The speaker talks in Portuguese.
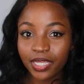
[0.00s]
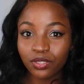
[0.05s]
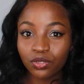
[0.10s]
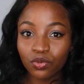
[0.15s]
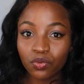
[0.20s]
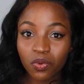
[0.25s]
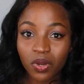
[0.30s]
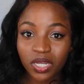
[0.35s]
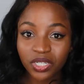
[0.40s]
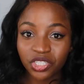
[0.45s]
em
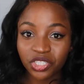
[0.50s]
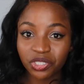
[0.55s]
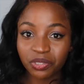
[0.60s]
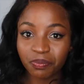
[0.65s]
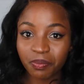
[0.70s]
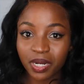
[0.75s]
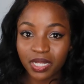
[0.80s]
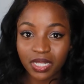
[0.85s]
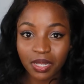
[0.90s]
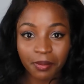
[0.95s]

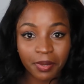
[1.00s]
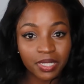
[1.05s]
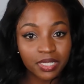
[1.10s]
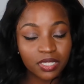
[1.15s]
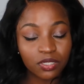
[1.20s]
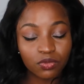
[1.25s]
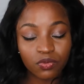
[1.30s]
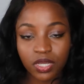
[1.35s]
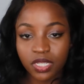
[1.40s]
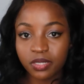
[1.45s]
duas,
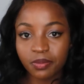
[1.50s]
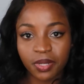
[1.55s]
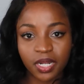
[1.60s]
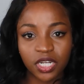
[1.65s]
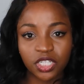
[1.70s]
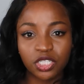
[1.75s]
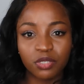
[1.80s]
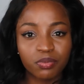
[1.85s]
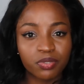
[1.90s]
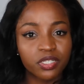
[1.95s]
praticamente em duas
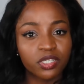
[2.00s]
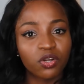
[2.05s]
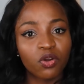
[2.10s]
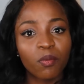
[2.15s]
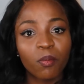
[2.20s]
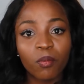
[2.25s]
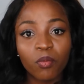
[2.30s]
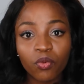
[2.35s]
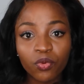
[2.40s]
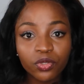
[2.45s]
semanas, tipo,
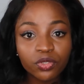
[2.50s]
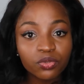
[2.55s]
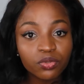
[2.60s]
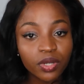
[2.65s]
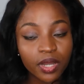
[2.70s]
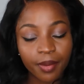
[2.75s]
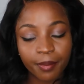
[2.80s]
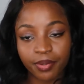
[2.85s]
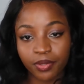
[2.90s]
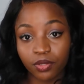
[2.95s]
chegou
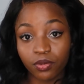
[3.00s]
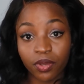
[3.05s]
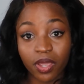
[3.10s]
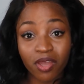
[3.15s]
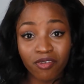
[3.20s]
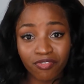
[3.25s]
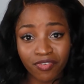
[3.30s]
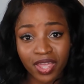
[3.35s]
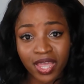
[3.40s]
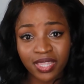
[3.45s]
muito rápido.
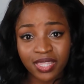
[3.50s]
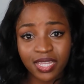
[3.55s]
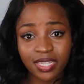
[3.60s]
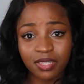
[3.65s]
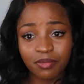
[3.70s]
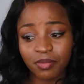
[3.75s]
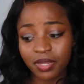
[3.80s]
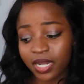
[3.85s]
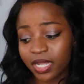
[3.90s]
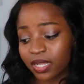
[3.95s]
Eu fiquei até
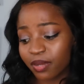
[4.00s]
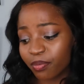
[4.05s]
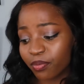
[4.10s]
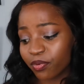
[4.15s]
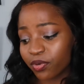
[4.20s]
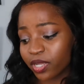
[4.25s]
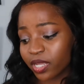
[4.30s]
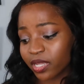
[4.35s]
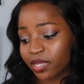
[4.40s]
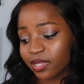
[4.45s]
admirada
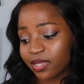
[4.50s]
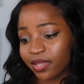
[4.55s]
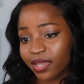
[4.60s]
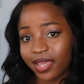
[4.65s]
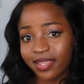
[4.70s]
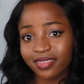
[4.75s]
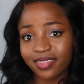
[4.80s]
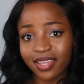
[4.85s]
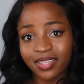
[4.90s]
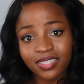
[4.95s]
porque
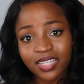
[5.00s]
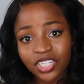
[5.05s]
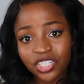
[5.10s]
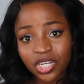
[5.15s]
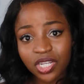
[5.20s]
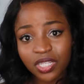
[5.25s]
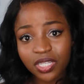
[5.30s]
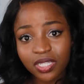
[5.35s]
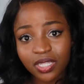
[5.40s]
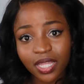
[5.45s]
é tanta
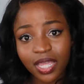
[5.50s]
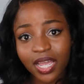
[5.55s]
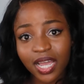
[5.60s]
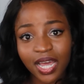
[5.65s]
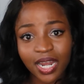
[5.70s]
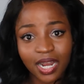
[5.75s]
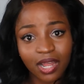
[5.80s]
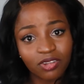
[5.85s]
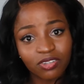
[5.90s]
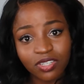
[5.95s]
gente que tem
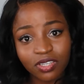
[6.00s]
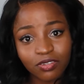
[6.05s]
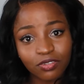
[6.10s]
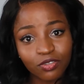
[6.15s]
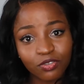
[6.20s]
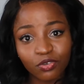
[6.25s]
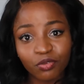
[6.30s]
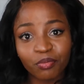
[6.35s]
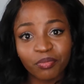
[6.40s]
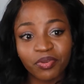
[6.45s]
canal de
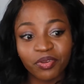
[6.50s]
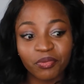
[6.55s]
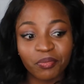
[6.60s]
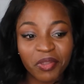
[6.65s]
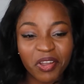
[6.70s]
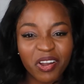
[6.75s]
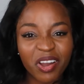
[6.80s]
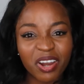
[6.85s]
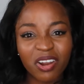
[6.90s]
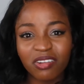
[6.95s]
YouTube. O
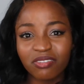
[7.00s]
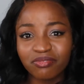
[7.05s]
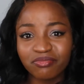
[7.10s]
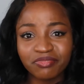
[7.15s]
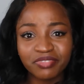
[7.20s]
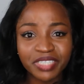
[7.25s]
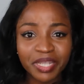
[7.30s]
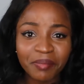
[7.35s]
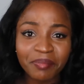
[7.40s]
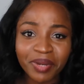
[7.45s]
meu canal
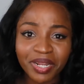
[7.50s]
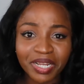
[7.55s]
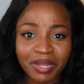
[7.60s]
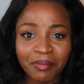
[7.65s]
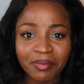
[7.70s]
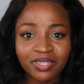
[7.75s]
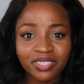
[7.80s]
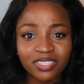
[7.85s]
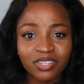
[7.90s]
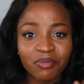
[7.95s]
não tem
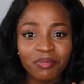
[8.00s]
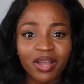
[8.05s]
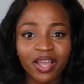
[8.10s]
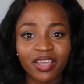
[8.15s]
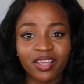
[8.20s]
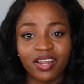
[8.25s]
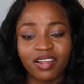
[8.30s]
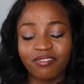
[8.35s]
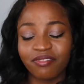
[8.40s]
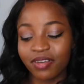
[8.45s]
praticamente nenhuma
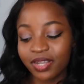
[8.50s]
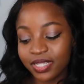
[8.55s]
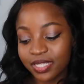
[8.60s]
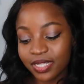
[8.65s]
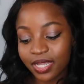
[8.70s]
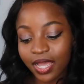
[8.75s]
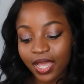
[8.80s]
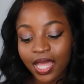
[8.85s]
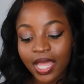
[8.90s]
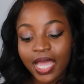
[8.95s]

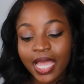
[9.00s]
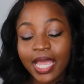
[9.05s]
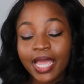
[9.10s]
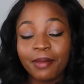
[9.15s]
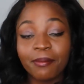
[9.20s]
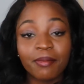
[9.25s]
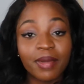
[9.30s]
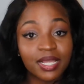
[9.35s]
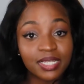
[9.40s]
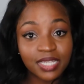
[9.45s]
relevância,
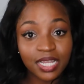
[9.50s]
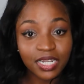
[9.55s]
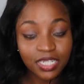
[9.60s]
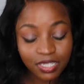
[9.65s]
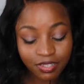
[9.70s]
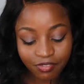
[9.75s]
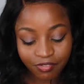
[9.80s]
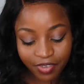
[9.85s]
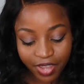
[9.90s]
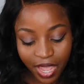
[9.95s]
mas
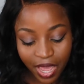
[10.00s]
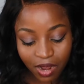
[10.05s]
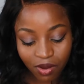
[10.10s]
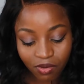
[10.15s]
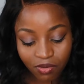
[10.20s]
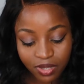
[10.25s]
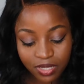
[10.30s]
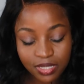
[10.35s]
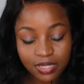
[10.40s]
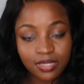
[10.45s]
eles
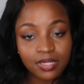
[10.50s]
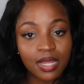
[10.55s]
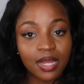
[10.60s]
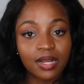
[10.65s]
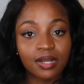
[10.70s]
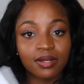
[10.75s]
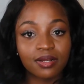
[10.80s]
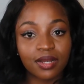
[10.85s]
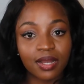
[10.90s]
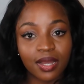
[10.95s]
enviaram
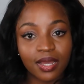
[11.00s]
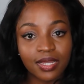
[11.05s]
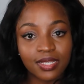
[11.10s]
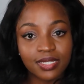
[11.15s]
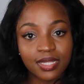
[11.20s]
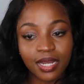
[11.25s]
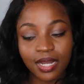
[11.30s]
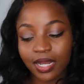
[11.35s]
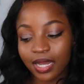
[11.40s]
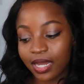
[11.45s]
essa
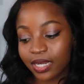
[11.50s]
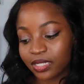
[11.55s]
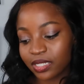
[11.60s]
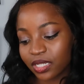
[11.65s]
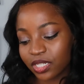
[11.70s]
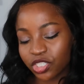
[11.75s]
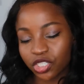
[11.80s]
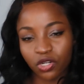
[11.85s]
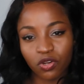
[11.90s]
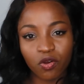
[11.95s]
essa
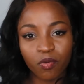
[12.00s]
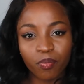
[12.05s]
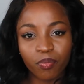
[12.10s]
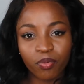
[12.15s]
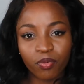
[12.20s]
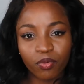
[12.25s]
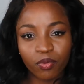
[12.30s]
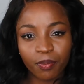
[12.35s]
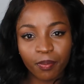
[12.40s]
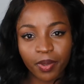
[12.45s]
carta chegou
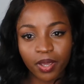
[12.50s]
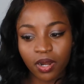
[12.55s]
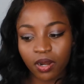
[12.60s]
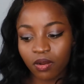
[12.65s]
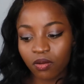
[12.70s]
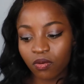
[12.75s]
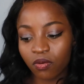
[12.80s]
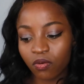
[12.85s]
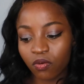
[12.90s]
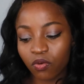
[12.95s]
por,
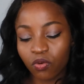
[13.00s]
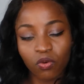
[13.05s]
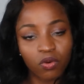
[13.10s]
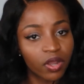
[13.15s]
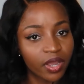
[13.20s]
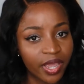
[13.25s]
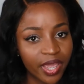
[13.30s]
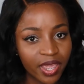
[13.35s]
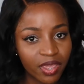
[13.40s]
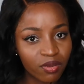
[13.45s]
pelo
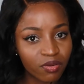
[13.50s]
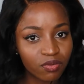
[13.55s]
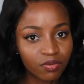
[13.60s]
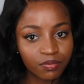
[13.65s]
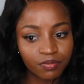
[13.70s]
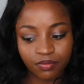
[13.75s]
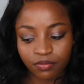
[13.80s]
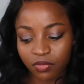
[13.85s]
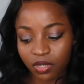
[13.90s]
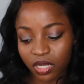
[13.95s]

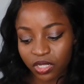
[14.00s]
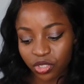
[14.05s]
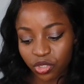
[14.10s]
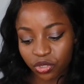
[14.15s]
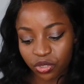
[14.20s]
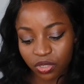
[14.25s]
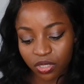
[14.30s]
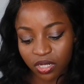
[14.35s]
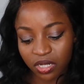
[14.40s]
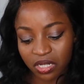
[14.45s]
correio,
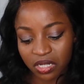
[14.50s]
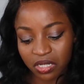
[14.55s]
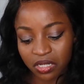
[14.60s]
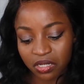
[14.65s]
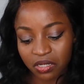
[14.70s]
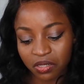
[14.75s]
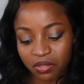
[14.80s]
acho que